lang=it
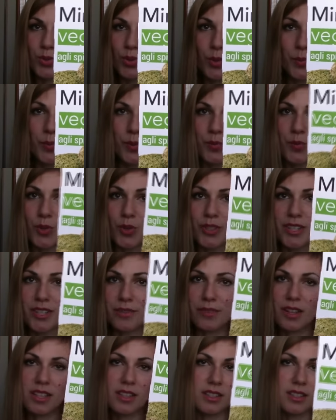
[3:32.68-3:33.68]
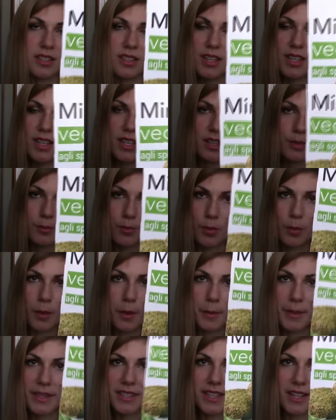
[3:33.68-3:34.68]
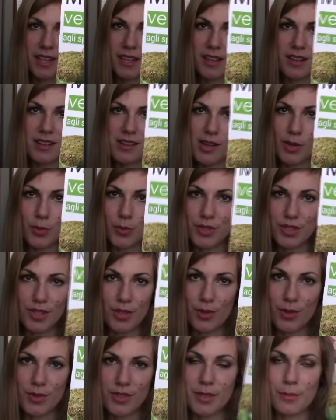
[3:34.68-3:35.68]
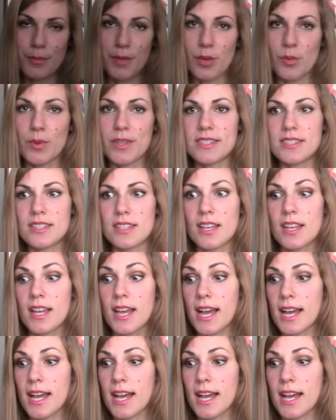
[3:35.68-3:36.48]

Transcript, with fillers: troppo buoni, infatti probabilmente riacquisterò sempre questi,